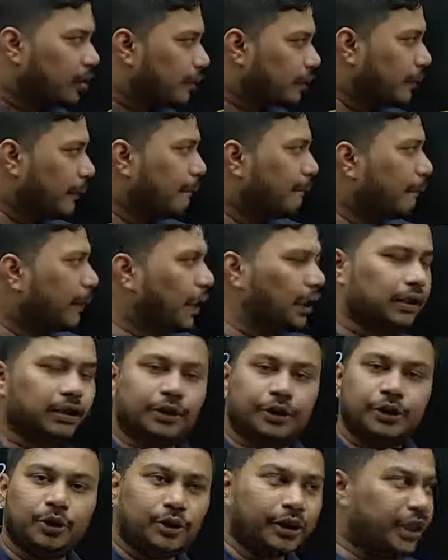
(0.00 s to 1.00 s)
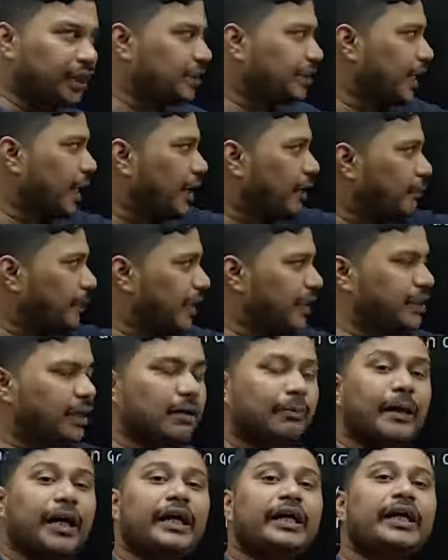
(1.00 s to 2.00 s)
सिंपल यूनिट्स एंड
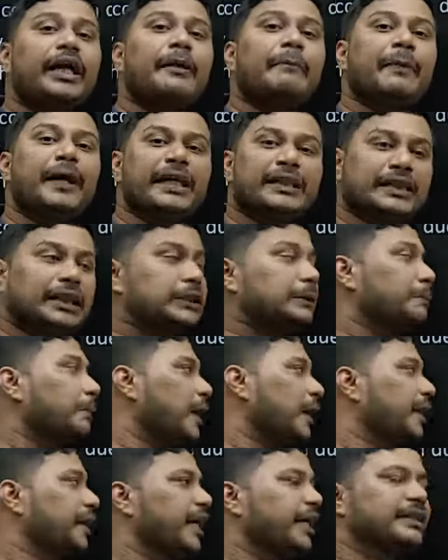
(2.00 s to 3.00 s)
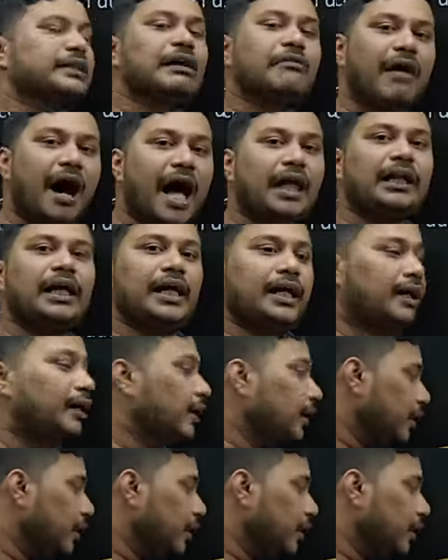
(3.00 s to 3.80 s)
मेजरमेंट के बेसिस पर यह सवाल है